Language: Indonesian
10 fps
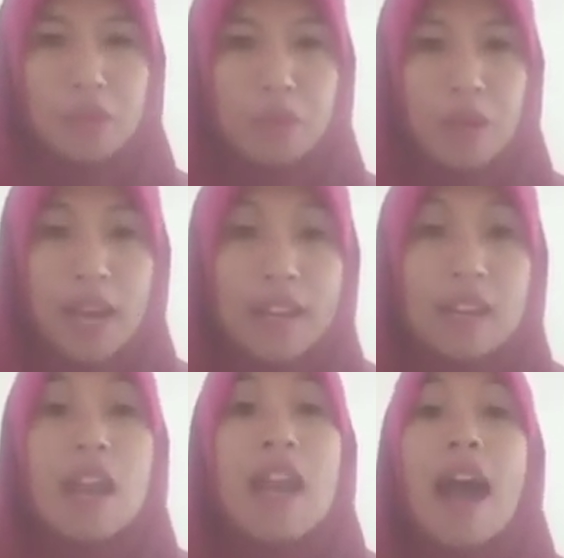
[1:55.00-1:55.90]

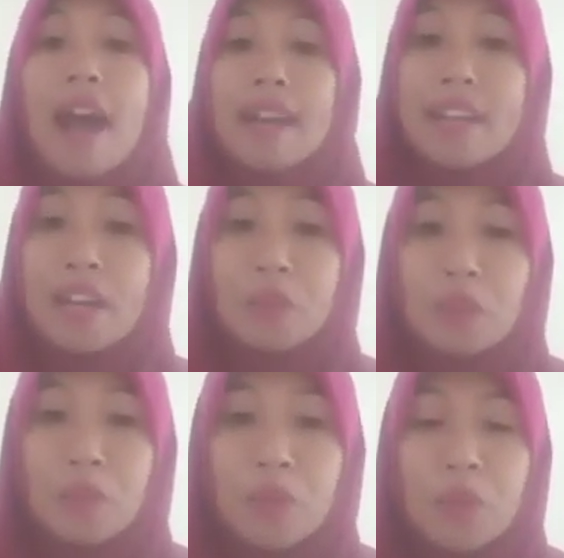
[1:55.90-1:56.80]
Tuhan agar
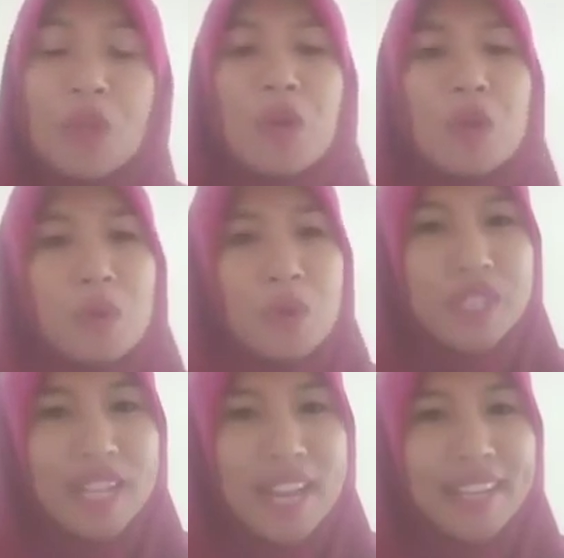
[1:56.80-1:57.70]
turun
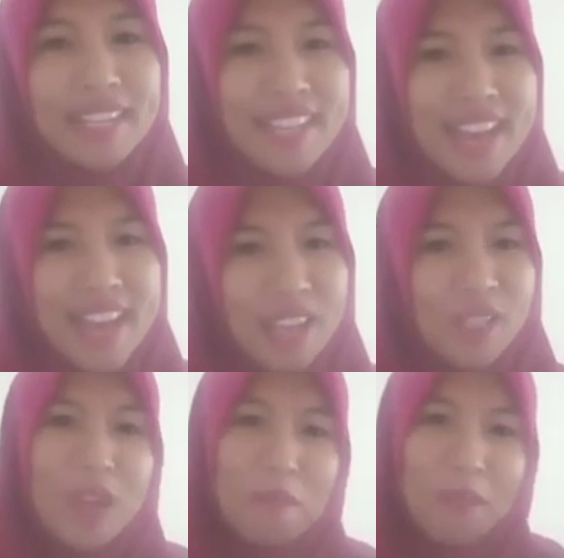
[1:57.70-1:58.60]
hujan. Ya,
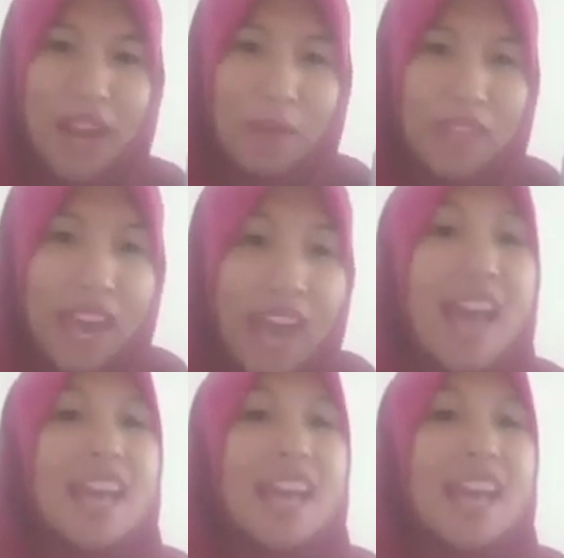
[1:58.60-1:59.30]
sudah paham ya?